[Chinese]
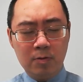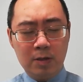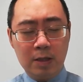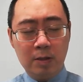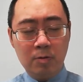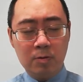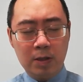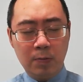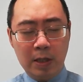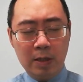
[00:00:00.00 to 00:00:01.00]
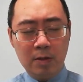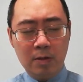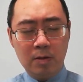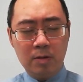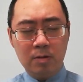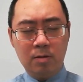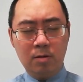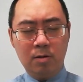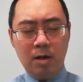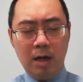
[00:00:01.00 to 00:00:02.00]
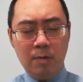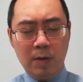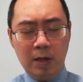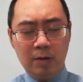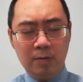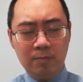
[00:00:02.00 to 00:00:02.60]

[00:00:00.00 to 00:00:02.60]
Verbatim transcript: 基督之名，Amen。